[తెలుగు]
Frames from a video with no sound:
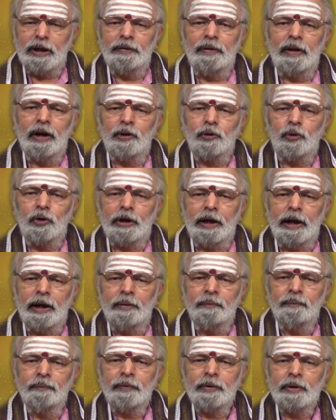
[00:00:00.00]
చందనంతో
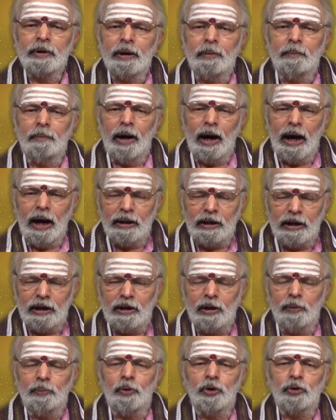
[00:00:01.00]

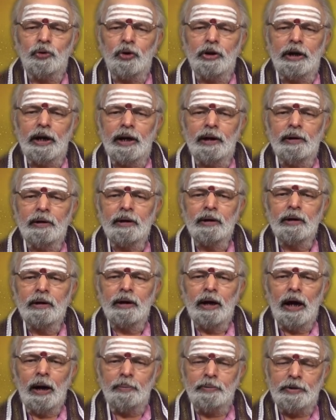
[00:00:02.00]
మహాతీర్థం పొడితోటి
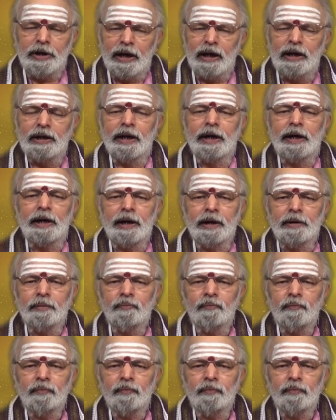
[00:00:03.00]
అభిషేకం చేయండి